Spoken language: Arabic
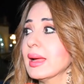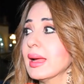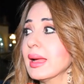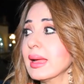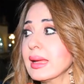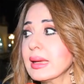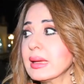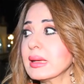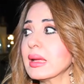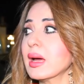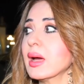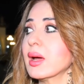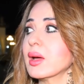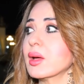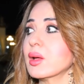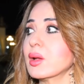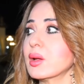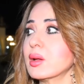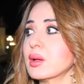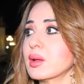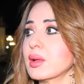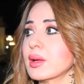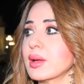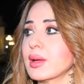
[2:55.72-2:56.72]
هنا
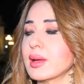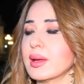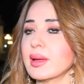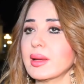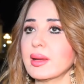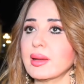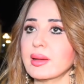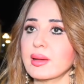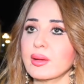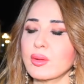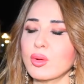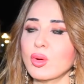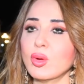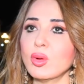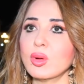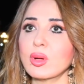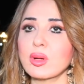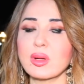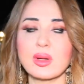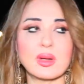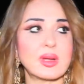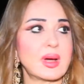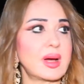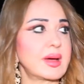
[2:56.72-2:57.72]

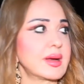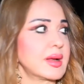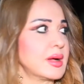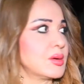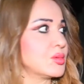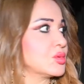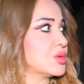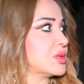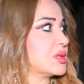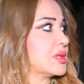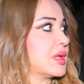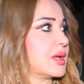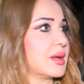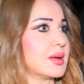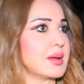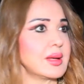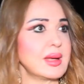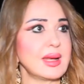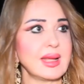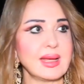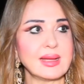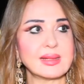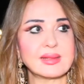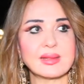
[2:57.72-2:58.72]
الاول اراوند
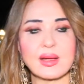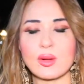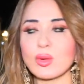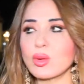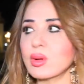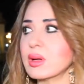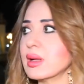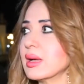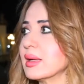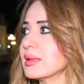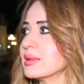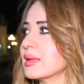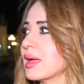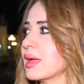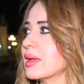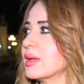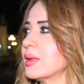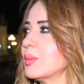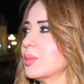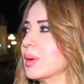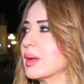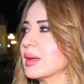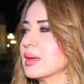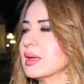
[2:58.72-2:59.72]
الحته كلها
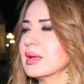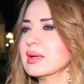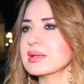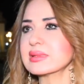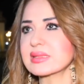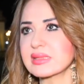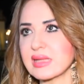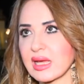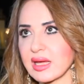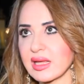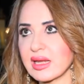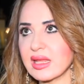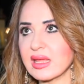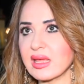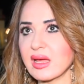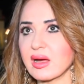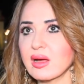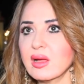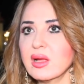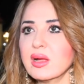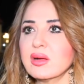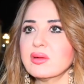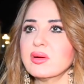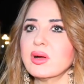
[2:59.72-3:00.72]
تقريبا صخريه
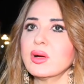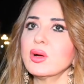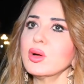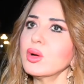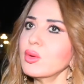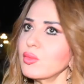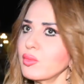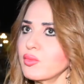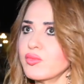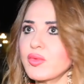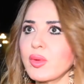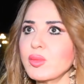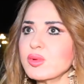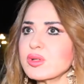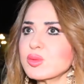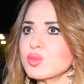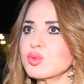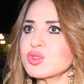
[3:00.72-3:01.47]
آه، فمش